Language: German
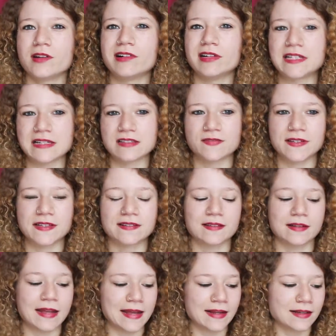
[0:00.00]
Und deswegen ist
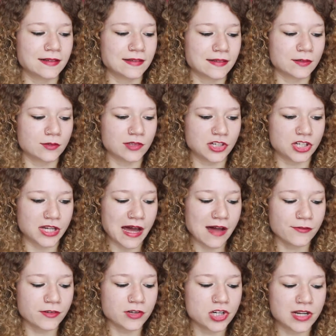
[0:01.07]
in England das unter
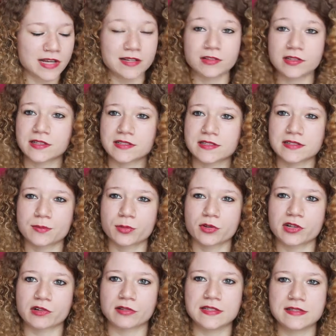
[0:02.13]
Strafe gestellt und dann ist die
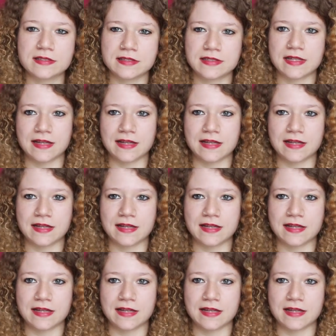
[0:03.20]
Protagonistin,